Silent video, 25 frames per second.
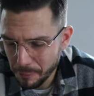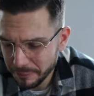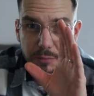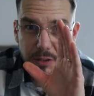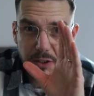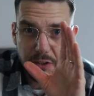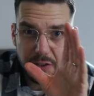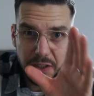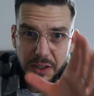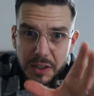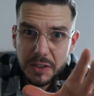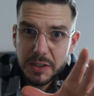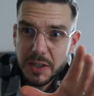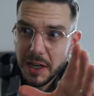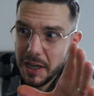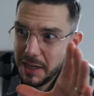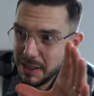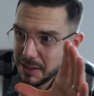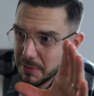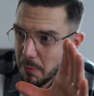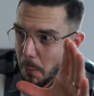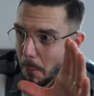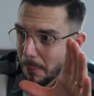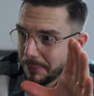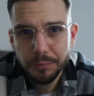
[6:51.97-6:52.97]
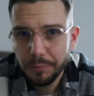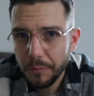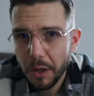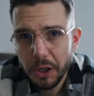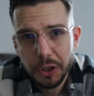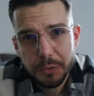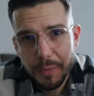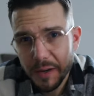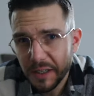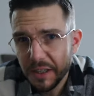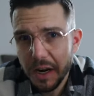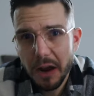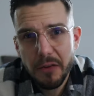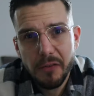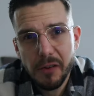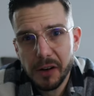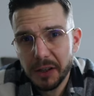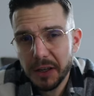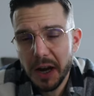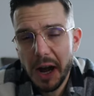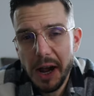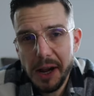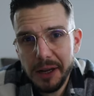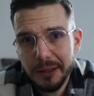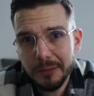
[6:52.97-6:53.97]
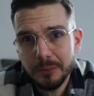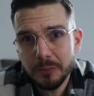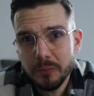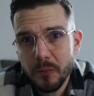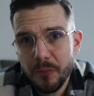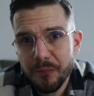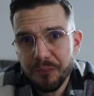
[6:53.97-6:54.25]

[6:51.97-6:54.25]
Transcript: Das Ding ist halt, es schmeckt einfach geil.